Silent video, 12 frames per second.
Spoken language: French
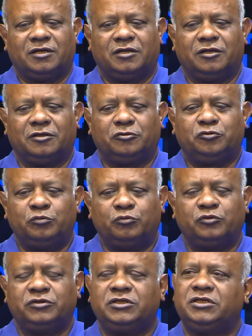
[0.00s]
euh, tout le
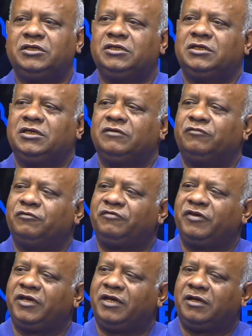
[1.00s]
monde, il, veut
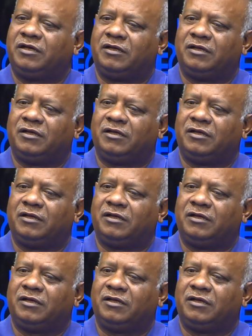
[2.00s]
faire,